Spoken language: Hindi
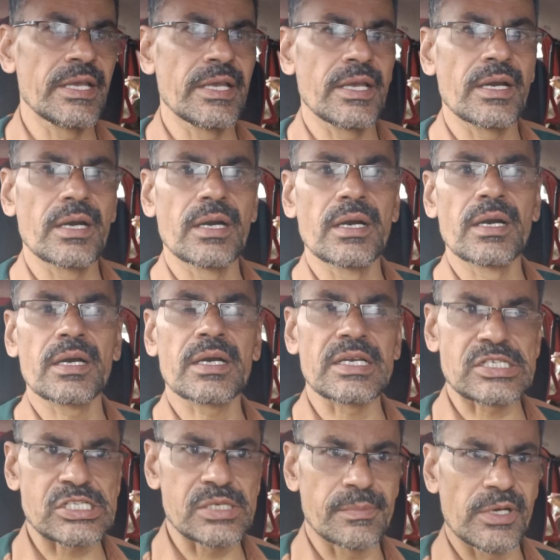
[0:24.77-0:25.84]
आ,
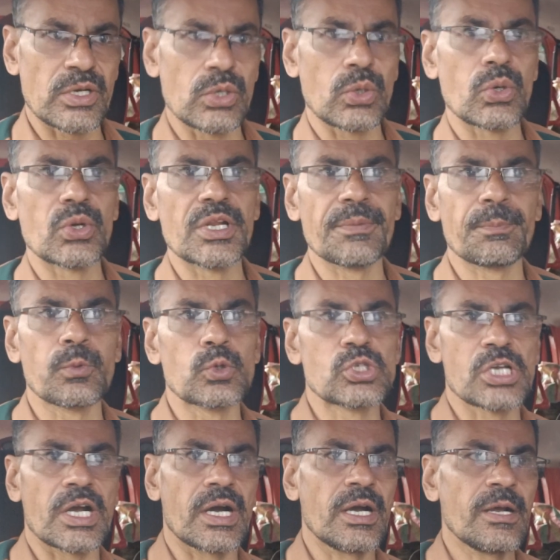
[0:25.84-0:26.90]
कस्टमर लोगों ने
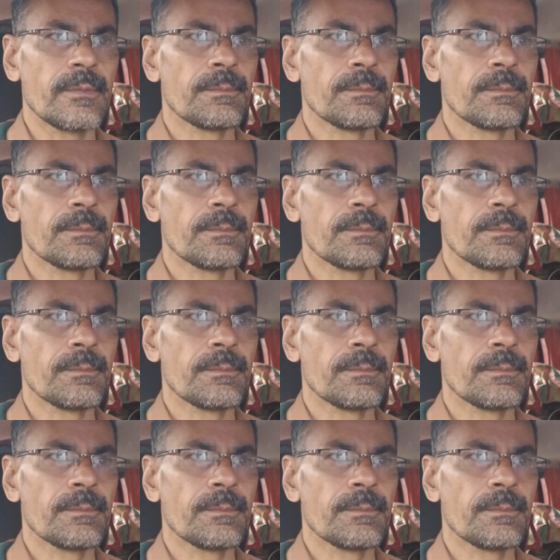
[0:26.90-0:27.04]
पूछा